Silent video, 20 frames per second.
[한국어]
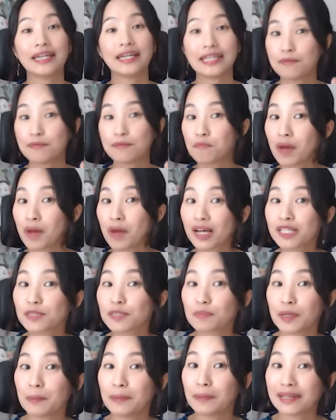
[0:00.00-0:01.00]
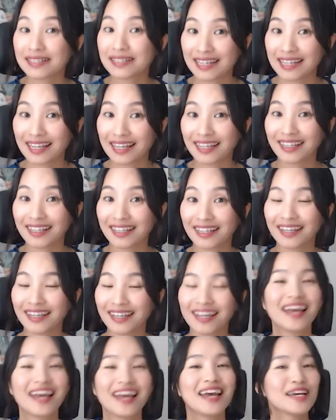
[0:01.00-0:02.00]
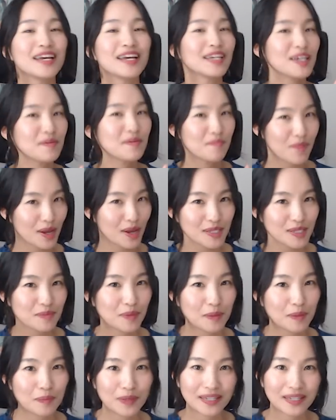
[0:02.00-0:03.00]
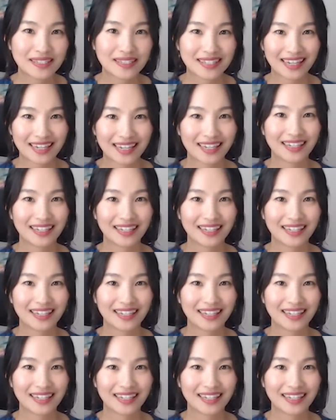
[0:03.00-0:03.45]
He must be busy. He must be busy.